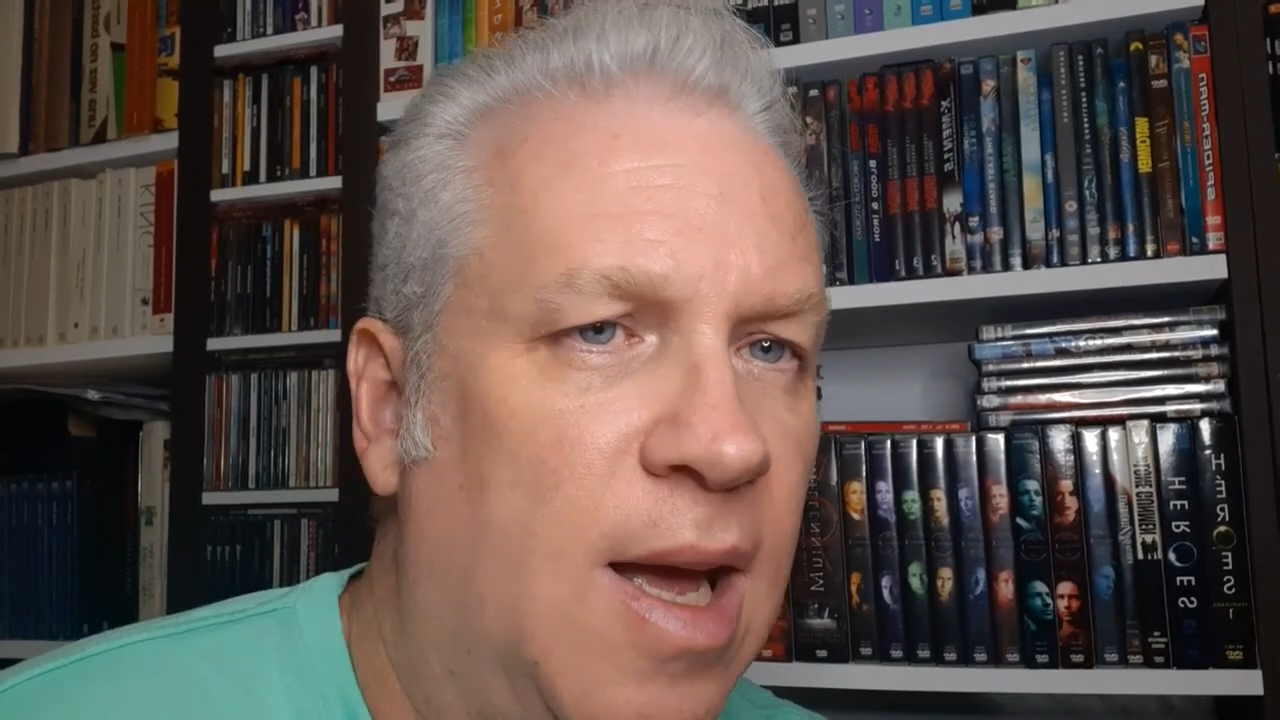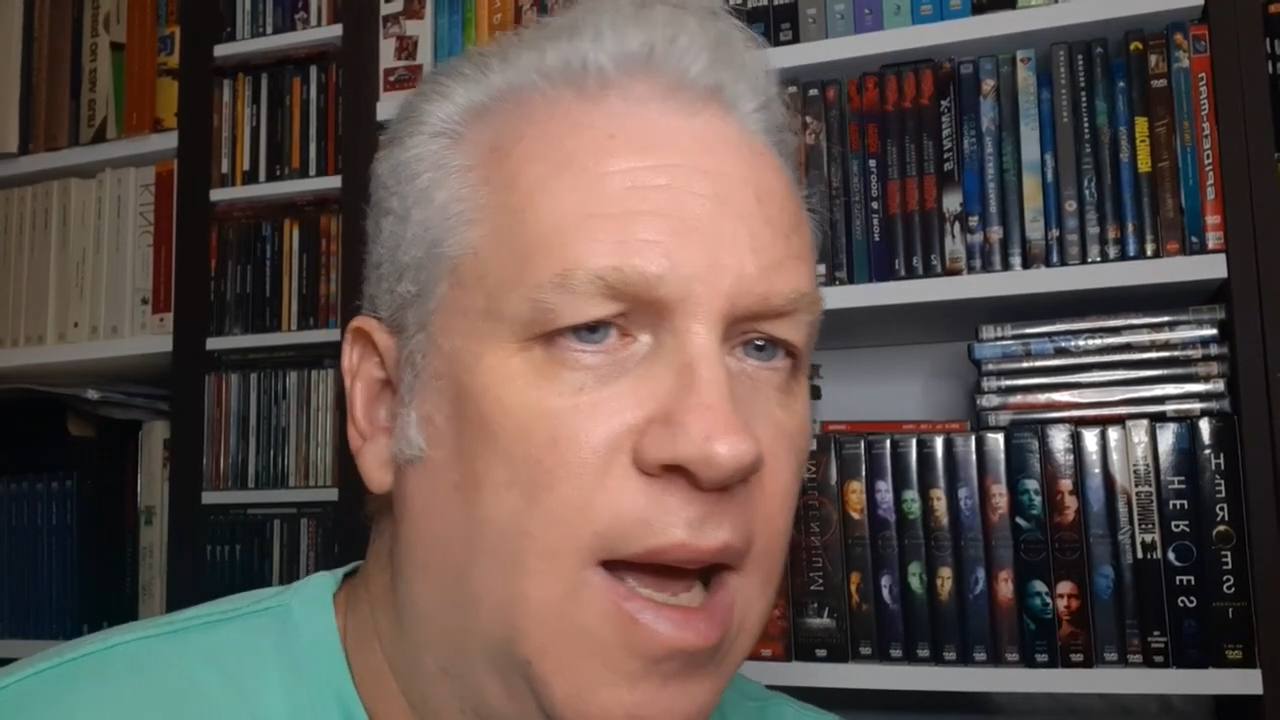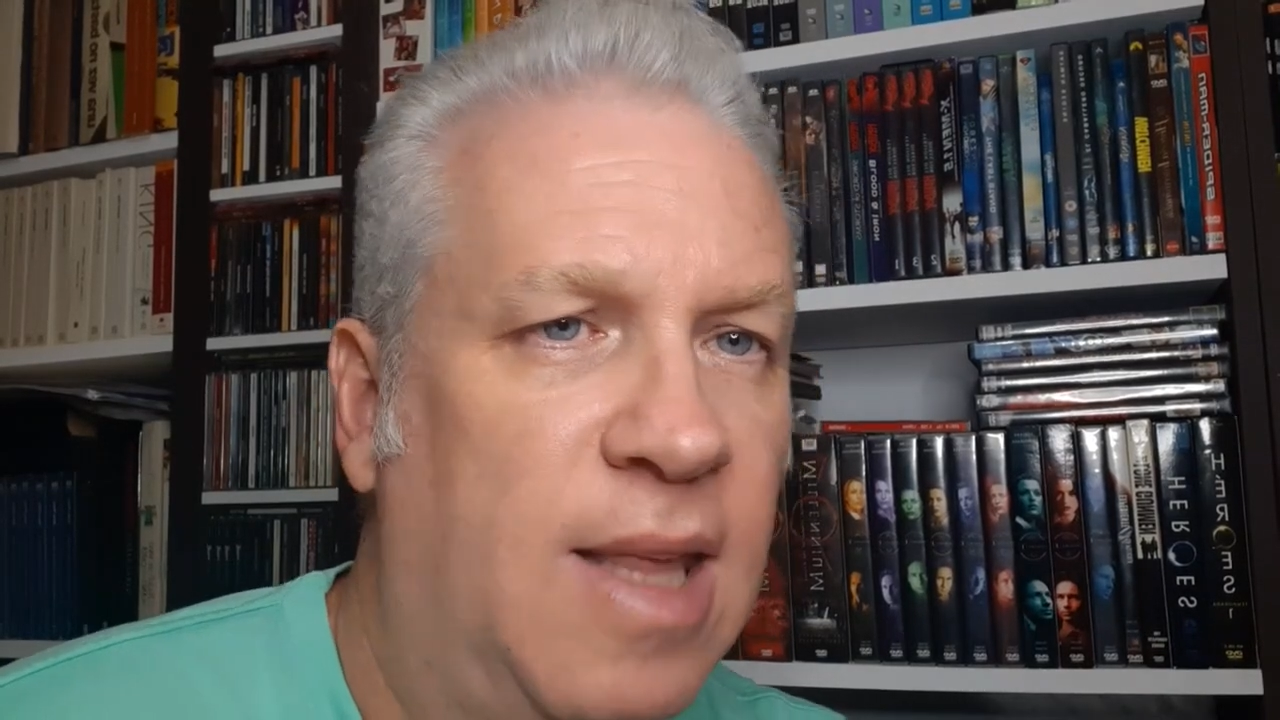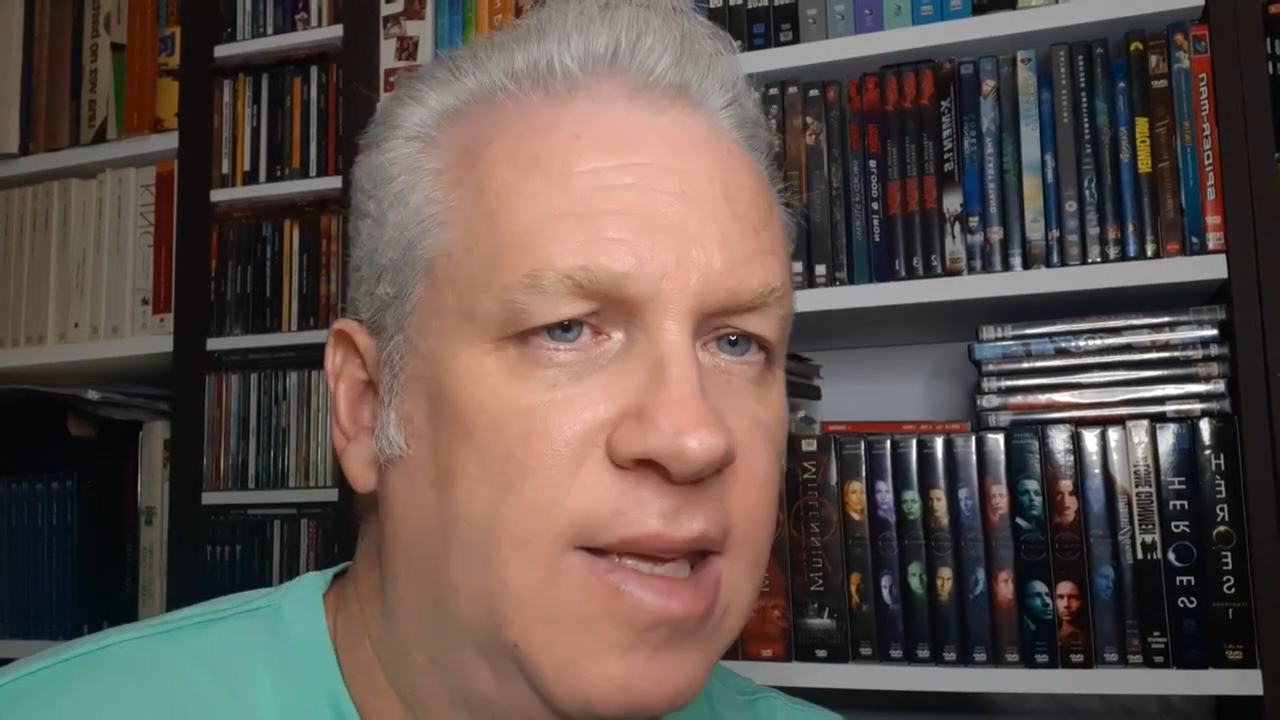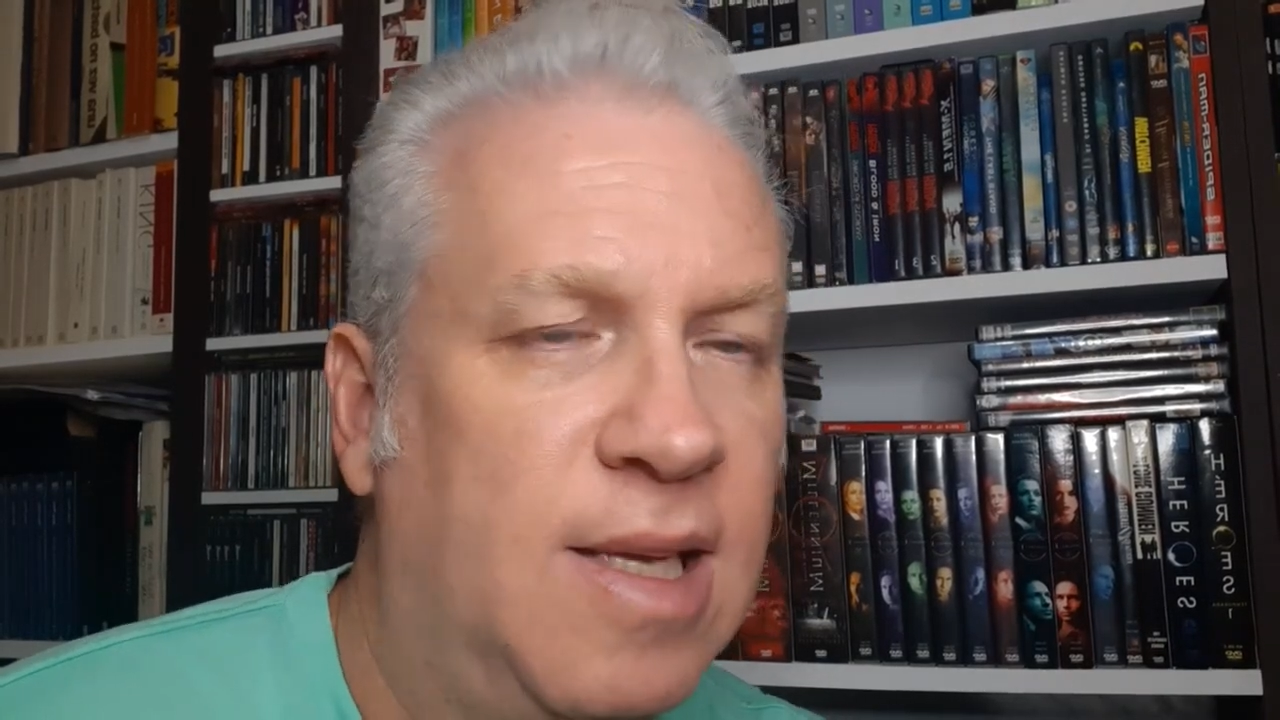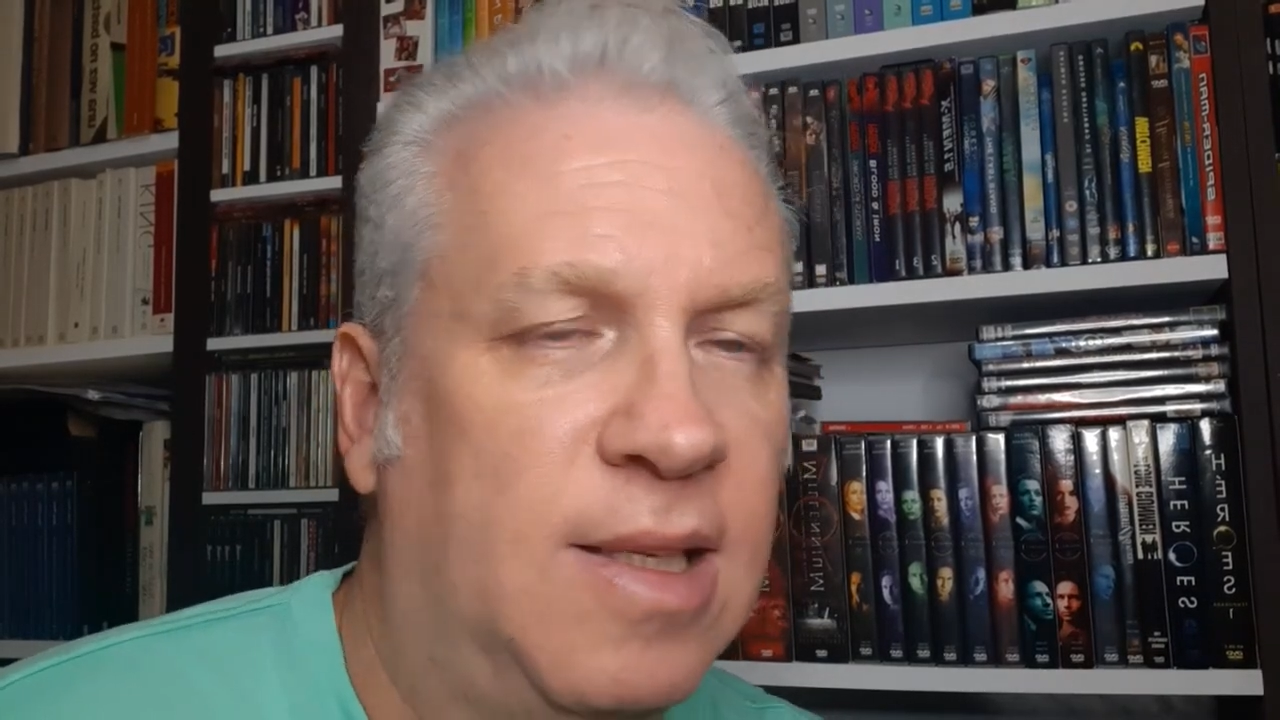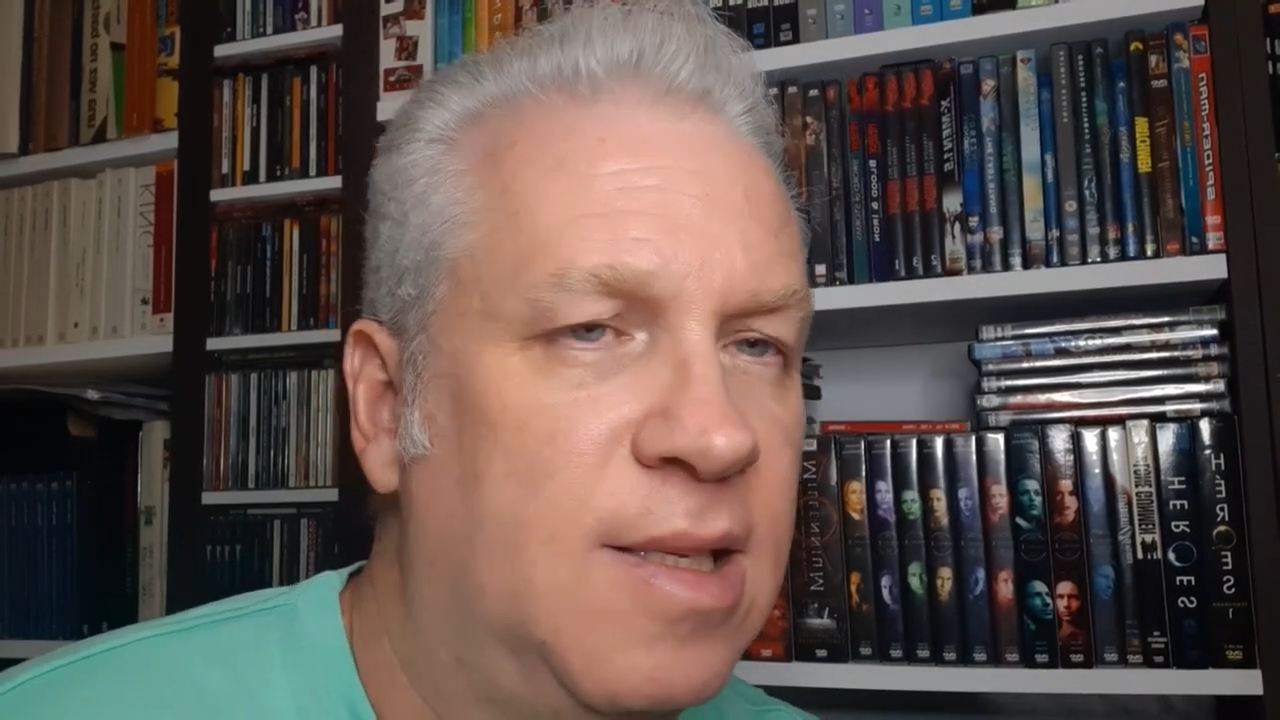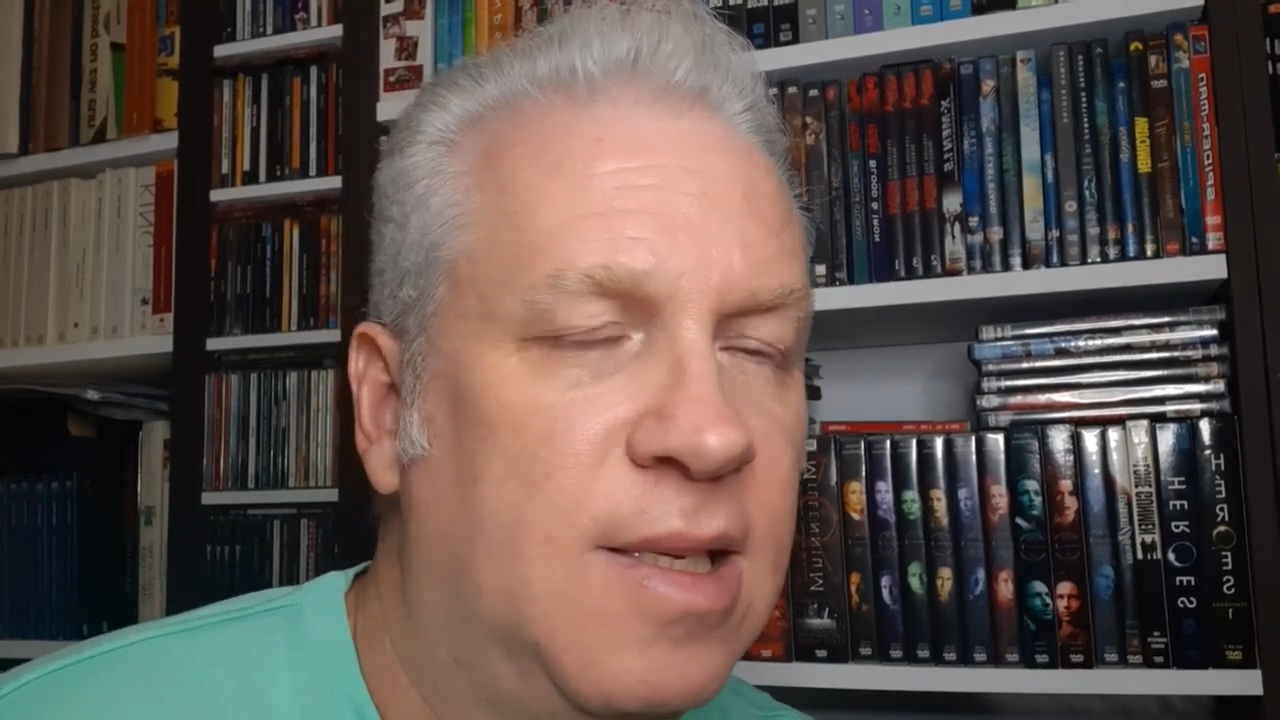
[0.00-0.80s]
a diestra y